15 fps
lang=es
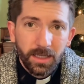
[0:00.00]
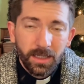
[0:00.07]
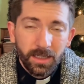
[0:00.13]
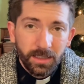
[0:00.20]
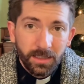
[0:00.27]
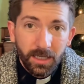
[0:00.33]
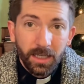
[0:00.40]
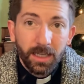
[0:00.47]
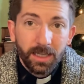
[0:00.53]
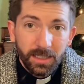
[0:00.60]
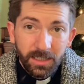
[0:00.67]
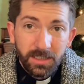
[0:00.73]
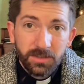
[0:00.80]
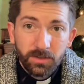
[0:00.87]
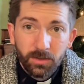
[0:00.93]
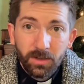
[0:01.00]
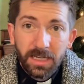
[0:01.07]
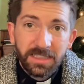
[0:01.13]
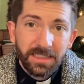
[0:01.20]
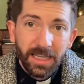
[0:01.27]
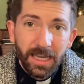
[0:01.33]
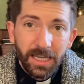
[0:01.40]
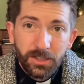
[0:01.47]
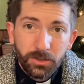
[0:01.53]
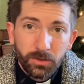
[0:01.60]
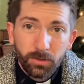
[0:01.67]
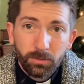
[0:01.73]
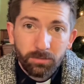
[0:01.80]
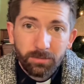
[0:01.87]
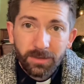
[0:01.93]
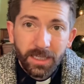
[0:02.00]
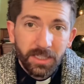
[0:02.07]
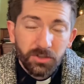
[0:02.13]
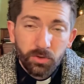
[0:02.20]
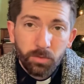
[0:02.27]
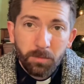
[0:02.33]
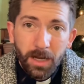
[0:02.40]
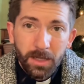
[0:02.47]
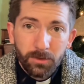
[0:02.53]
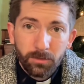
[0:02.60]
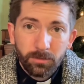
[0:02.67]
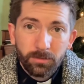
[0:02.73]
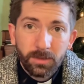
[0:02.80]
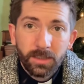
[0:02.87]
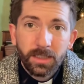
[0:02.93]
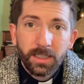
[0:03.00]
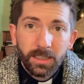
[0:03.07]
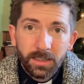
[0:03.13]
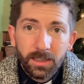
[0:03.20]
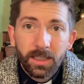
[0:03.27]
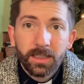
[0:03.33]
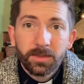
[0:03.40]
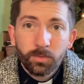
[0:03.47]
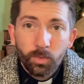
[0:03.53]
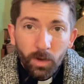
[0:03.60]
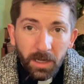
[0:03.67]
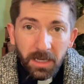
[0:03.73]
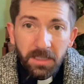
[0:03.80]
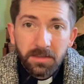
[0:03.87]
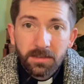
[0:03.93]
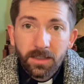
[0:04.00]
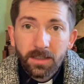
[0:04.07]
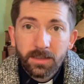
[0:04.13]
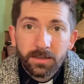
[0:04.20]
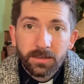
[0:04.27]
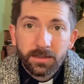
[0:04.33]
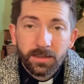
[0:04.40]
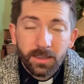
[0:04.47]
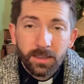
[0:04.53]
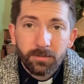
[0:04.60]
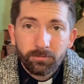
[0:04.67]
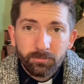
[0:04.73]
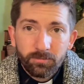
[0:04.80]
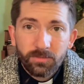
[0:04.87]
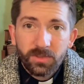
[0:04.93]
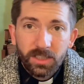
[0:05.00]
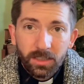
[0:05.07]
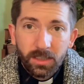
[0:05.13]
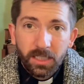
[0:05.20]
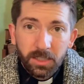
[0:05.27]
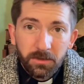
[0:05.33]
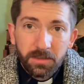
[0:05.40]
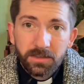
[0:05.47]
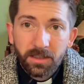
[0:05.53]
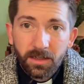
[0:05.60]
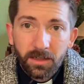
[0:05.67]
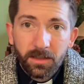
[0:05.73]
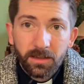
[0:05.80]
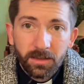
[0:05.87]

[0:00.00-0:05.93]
que Cristo es hecho, que es humano. Y después se, creó a ser,